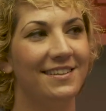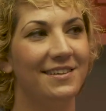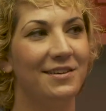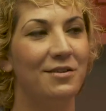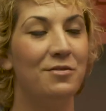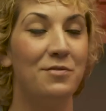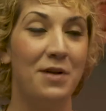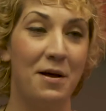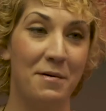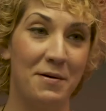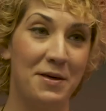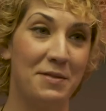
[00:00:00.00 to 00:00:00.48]

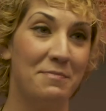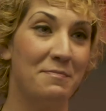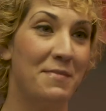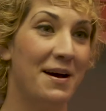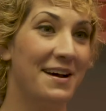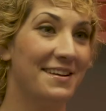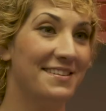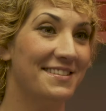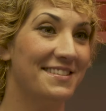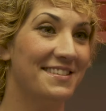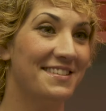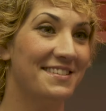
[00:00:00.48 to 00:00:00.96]
una vez
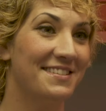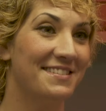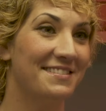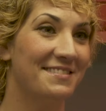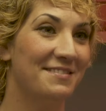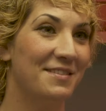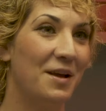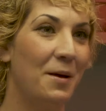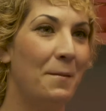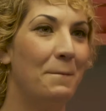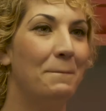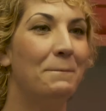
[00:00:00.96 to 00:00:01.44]
más.
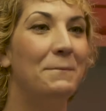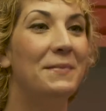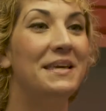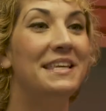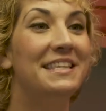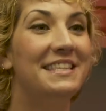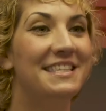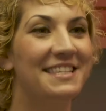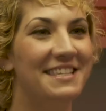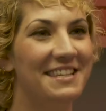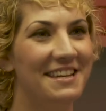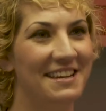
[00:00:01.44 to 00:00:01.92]

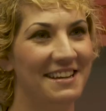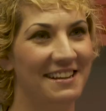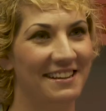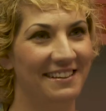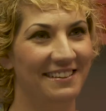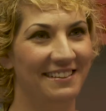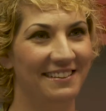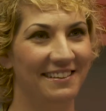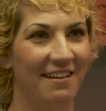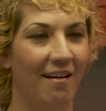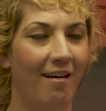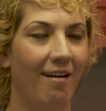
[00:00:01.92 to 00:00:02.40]
Mitchell.